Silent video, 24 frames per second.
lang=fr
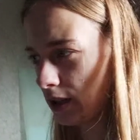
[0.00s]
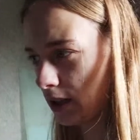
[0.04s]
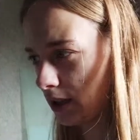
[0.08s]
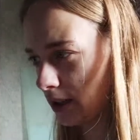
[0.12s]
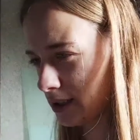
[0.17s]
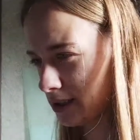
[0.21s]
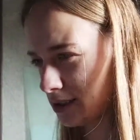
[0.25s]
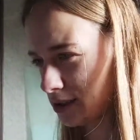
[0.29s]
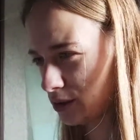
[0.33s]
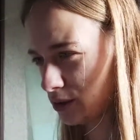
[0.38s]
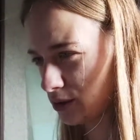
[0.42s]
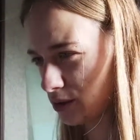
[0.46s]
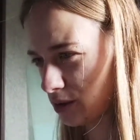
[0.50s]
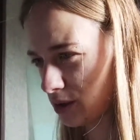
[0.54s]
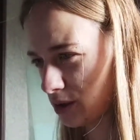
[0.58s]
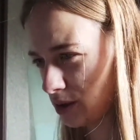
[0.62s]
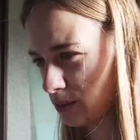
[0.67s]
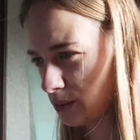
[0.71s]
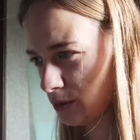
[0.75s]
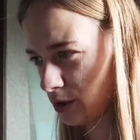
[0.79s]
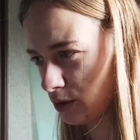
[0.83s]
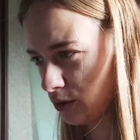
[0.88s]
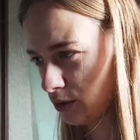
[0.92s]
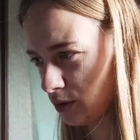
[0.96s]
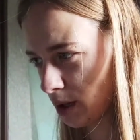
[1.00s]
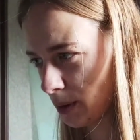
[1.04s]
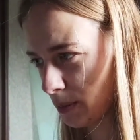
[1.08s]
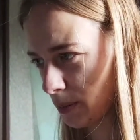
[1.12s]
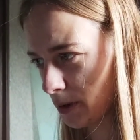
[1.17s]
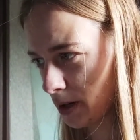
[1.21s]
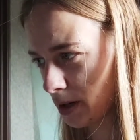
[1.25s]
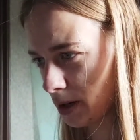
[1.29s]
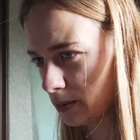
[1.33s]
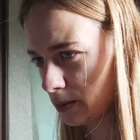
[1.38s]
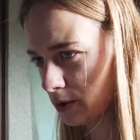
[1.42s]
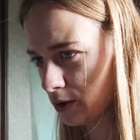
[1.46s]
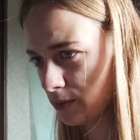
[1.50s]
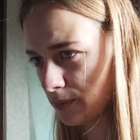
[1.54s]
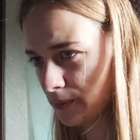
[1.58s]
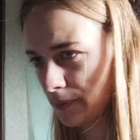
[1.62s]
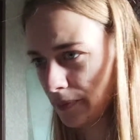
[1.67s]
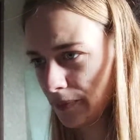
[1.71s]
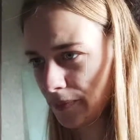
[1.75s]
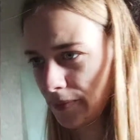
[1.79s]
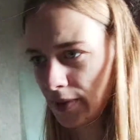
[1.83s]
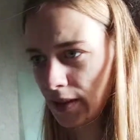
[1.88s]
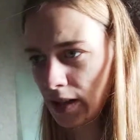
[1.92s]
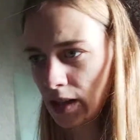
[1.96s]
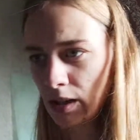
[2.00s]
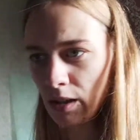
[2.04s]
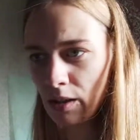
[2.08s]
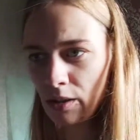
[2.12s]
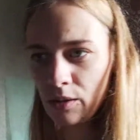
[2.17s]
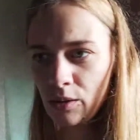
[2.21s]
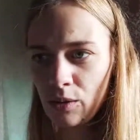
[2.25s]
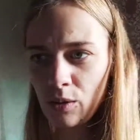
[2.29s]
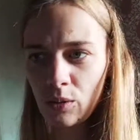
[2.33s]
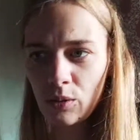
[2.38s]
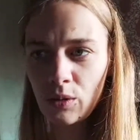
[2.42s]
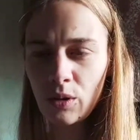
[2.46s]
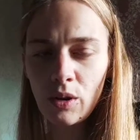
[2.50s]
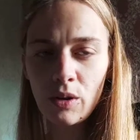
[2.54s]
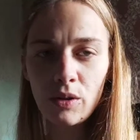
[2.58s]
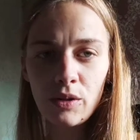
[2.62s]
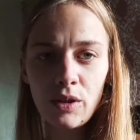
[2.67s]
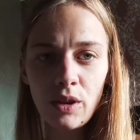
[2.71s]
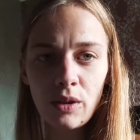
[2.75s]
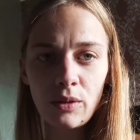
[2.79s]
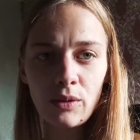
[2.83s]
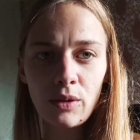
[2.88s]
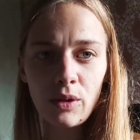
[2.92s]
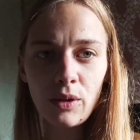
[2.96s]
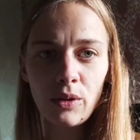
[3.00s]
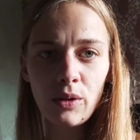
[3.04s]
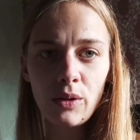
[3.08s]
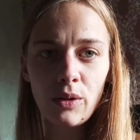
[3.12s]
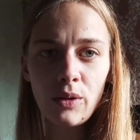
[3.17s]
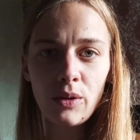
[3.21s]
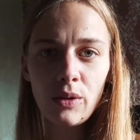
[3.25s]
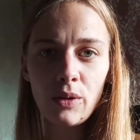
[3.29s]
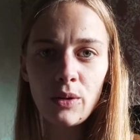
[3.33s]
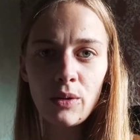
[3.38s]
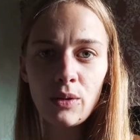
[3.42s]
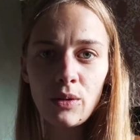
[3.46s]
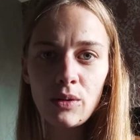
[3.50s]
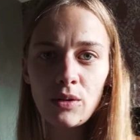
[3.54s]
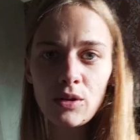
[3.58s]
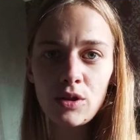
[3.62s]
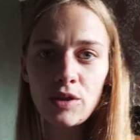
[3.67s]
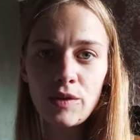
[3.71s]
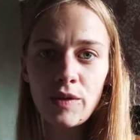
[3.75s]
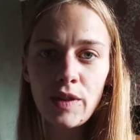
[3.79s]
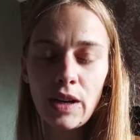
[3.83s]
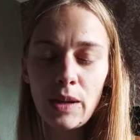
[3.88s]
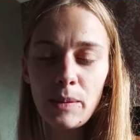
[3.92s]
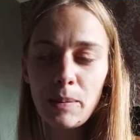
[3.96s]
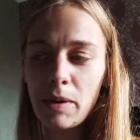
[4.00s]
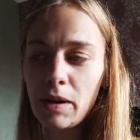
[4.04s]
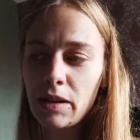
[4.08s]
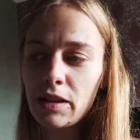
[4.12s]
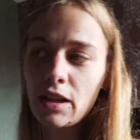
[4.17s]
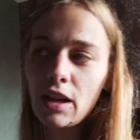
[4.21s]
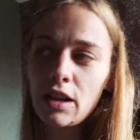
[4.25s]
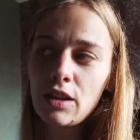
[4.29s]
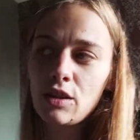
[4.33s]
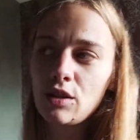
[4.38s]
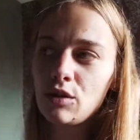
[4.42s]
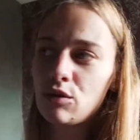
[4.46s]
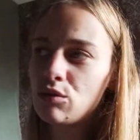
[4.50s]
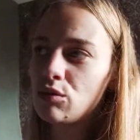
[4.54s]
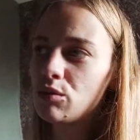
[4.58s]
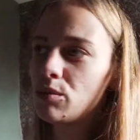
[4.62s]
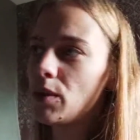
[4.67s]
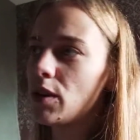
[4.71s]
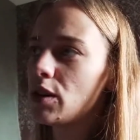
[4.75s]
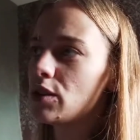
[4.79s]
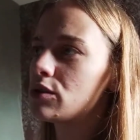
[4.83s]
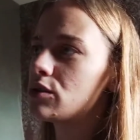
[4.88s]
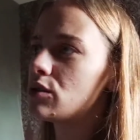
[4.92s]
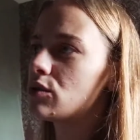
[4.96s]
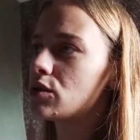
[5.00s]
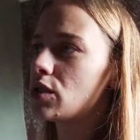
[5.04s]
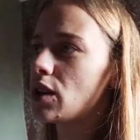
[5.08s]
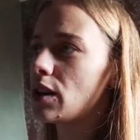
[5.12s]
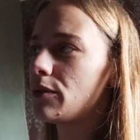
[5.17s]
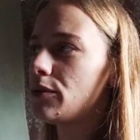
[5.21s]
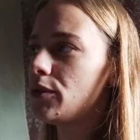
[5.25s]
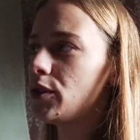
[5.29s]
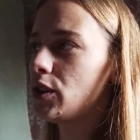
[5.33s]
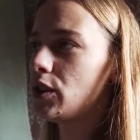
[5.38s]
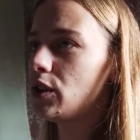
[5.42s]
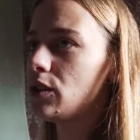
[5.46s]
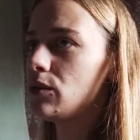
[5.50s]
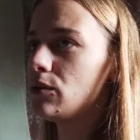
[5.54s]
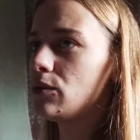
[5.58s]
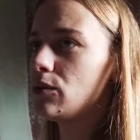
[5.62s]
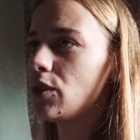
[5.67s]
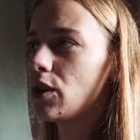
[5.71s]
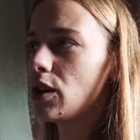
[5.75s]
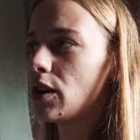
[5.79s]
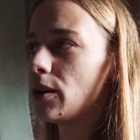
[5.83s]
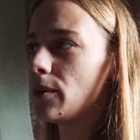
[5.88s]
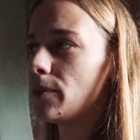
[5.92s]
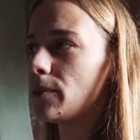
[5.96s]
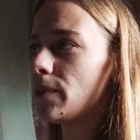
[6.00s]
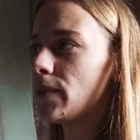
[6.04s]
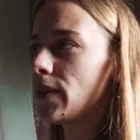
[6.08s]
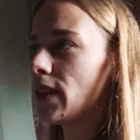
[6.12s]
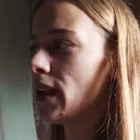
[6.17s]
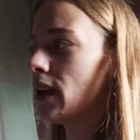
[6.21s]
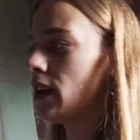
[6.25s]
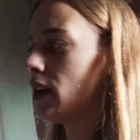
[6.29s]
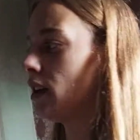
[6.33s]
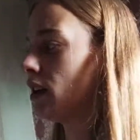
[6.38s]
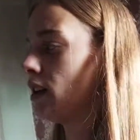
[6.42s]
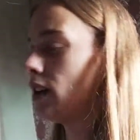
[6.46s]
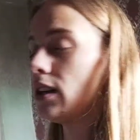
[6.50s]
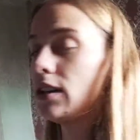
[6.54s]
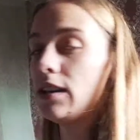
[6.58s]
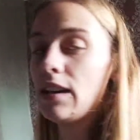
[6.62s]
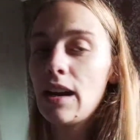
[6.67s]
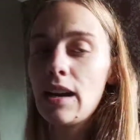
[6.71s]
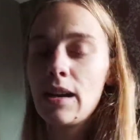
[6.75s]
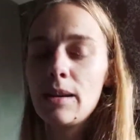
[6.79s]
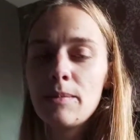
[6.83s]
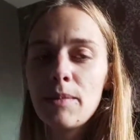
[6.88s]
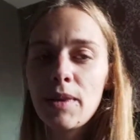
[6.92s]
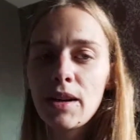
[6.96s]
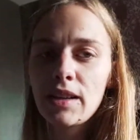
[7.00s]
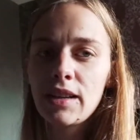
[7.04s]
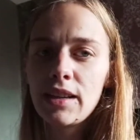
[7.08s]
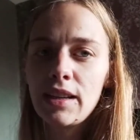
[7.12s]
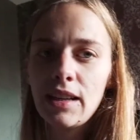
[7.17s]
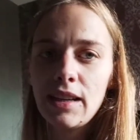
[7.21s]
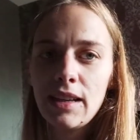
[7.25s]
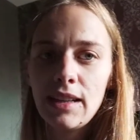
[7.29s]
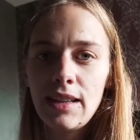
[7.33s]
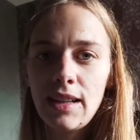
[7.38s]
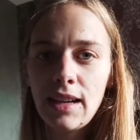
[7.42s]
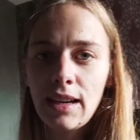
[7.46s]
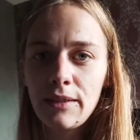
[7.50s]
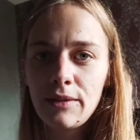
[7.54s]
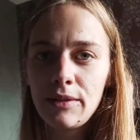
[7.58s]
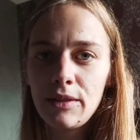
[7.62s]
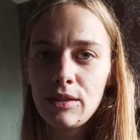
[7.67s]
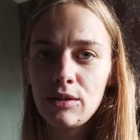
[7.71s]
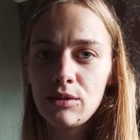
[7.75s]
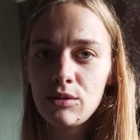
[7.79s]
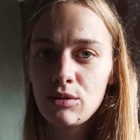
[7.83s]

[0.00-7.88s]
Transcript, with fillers: il reste 6 minutes apparemment. Donc le temps que je fais les patates et tout, bah ce sera fini, voilà. Il y a Emma qui est énervée